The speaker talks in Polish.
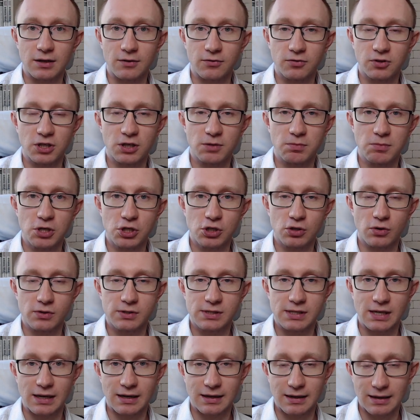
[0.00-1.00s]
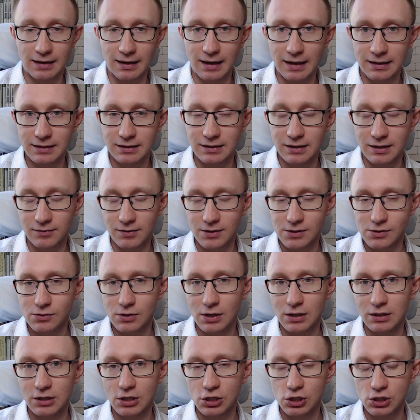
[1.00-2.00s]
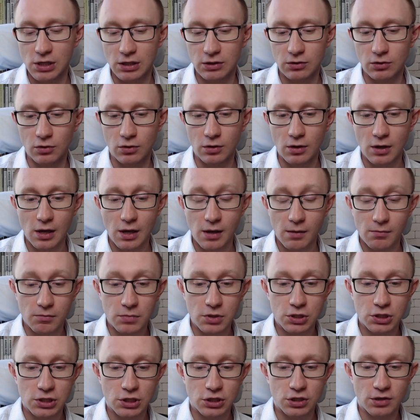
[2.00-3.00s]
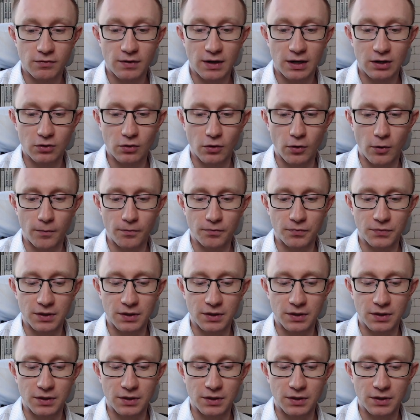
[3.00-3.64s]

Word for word: w tych miesiącach letnich, więc tutaj też na to myślę, że warto,